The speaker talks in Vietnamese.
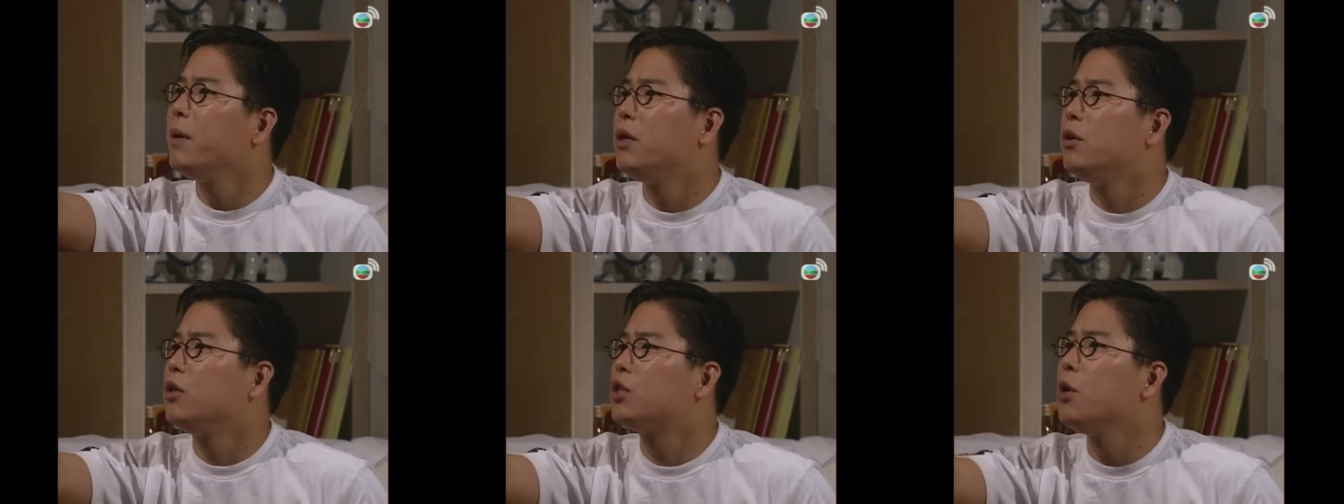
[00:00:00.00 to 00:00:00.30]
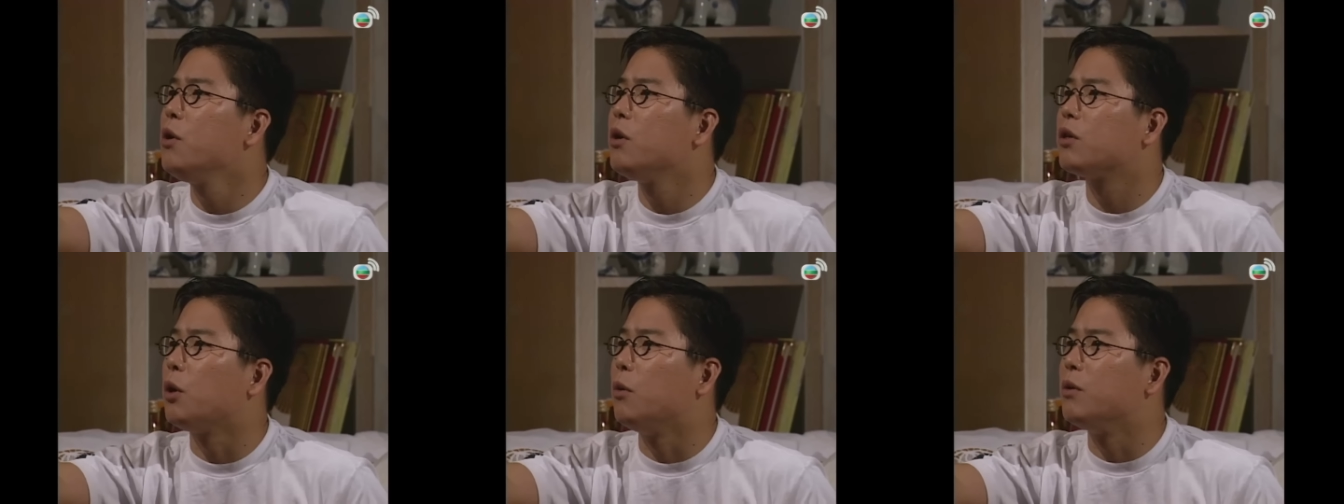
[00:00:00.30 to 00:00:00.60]
Hay
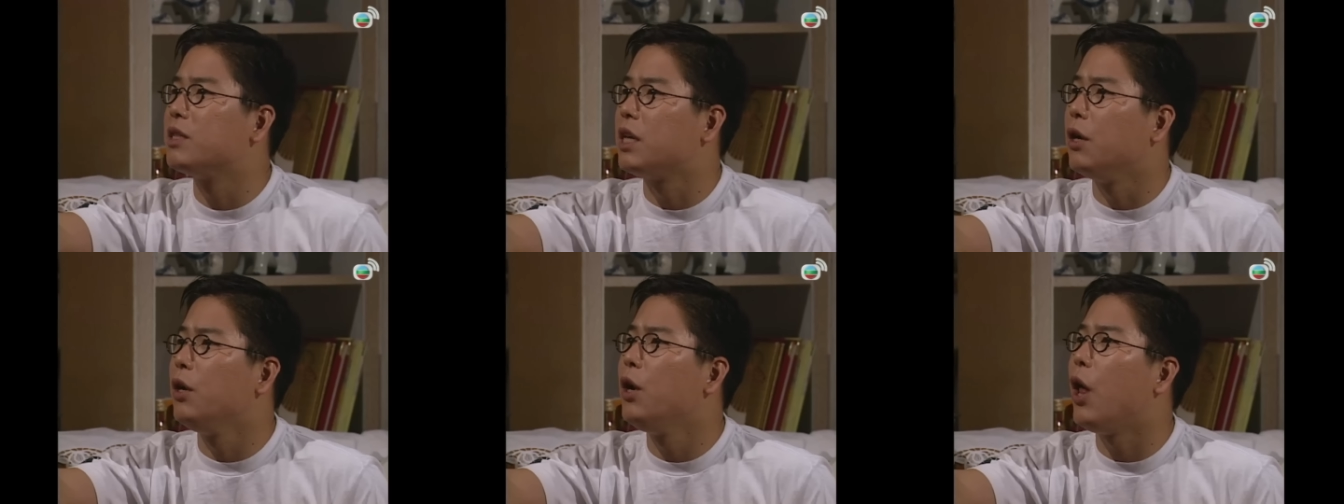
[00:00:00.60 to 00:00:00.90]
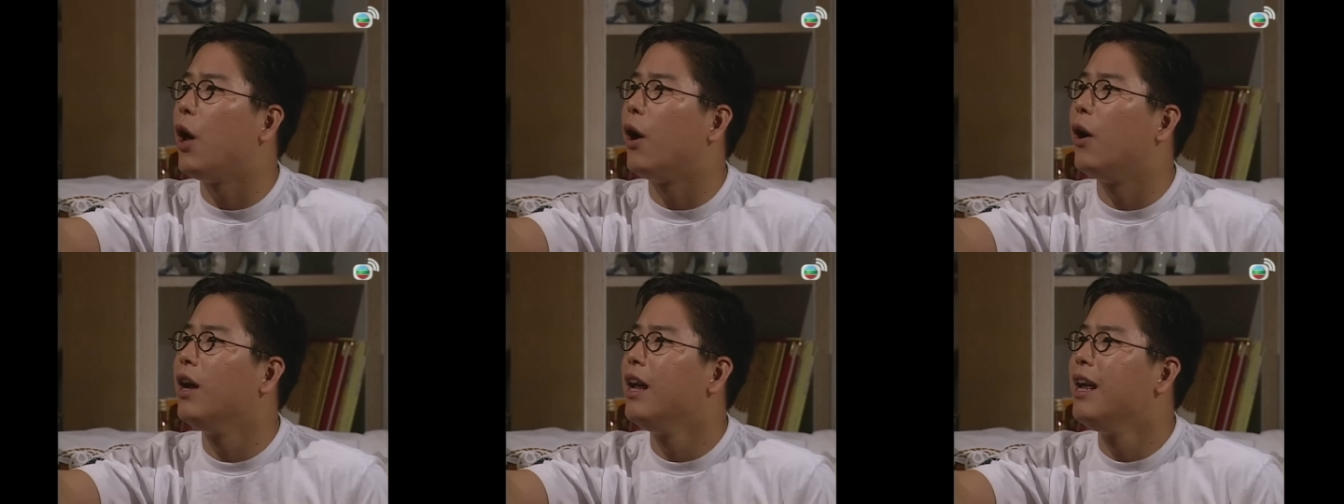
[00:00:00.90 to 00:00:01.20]
là đi tắm nước
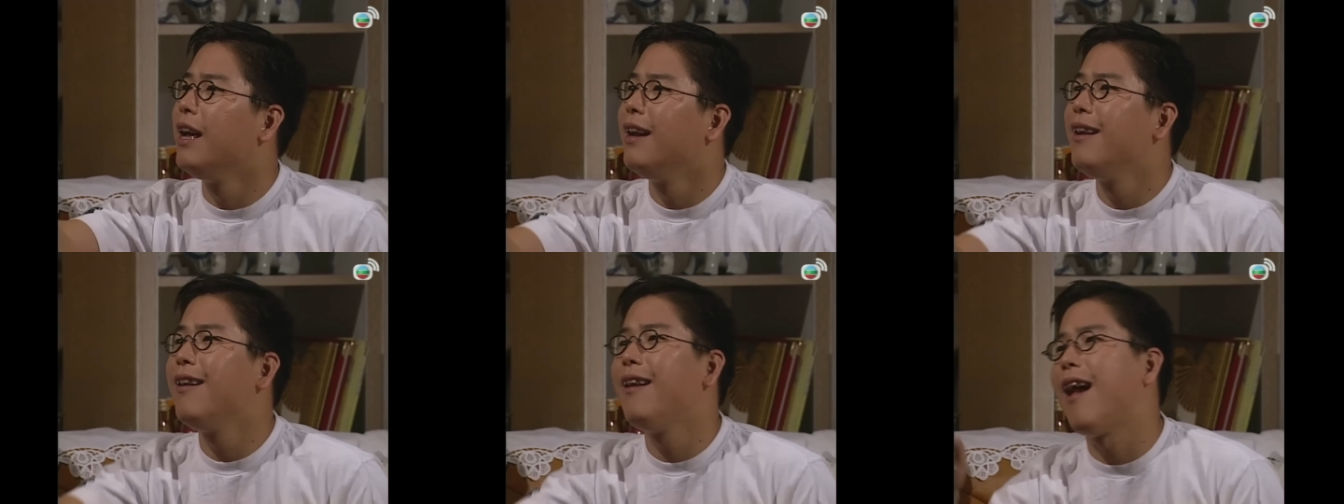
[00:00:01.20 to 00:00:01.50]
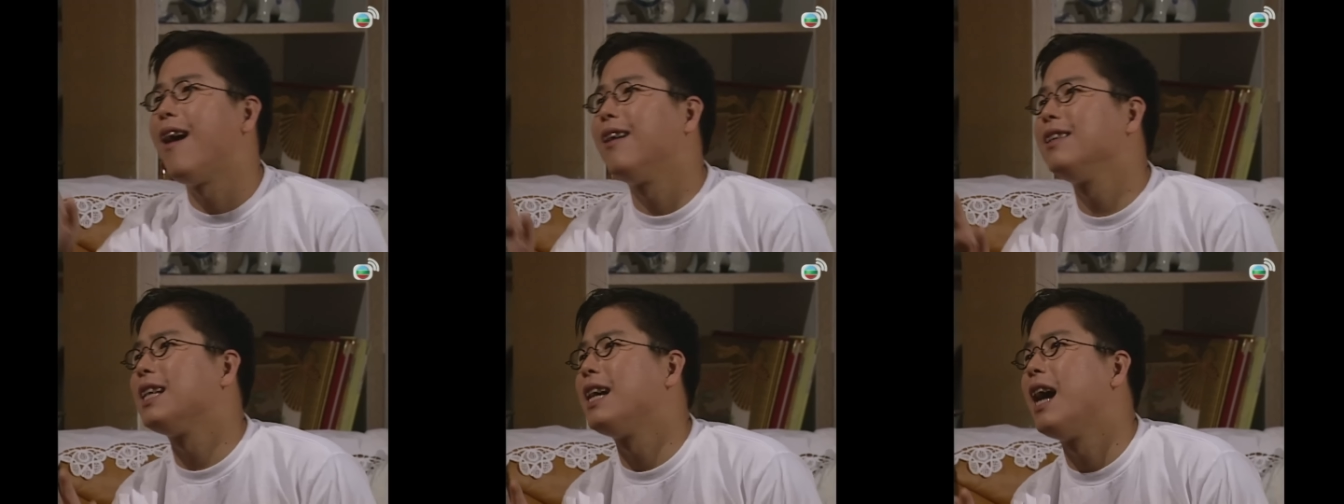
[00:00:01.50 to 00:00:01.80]
lạnh
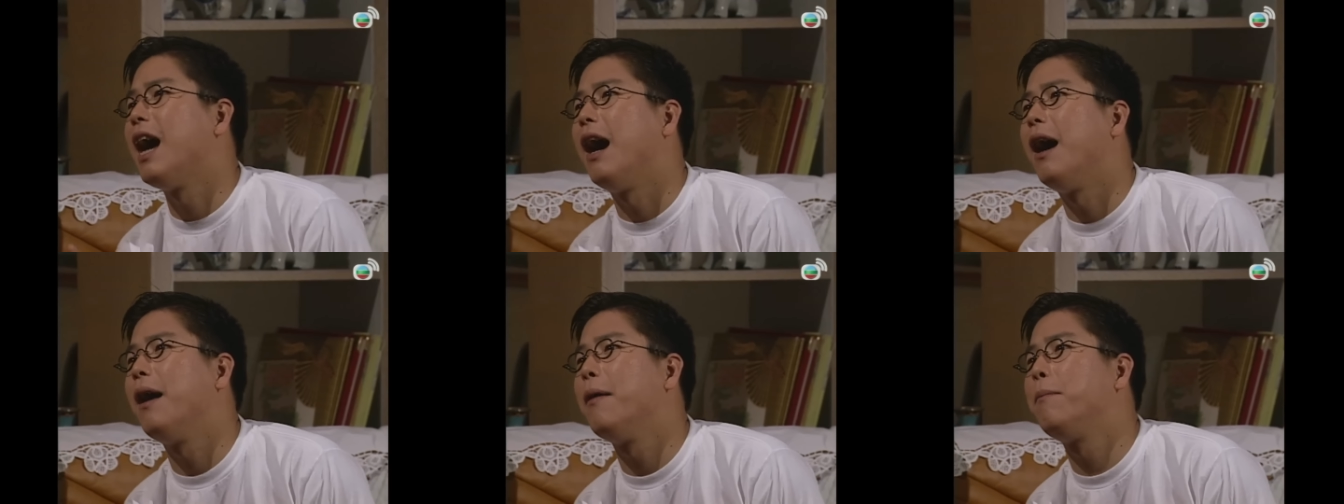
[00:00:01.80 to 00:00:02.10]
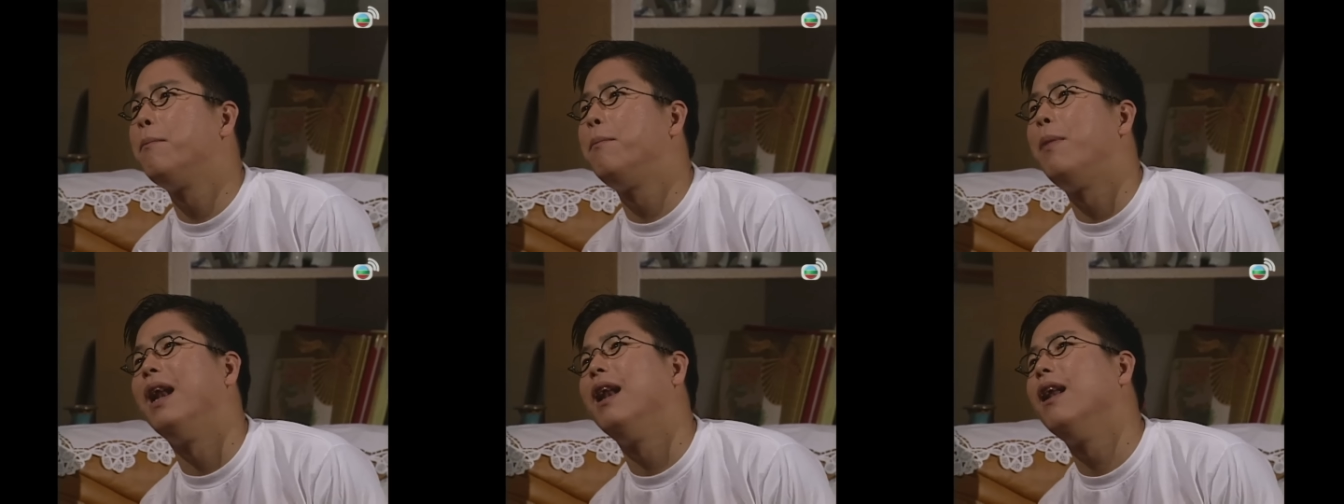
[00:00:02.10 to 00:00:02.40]
Cho tỉnh táo lại
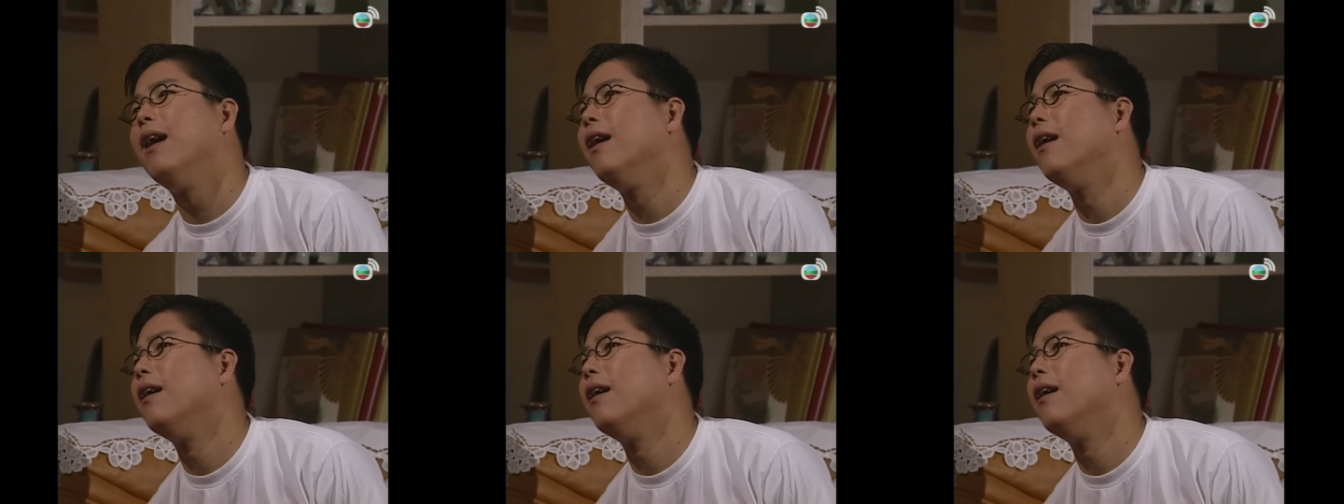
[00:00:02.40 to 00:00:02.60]
nha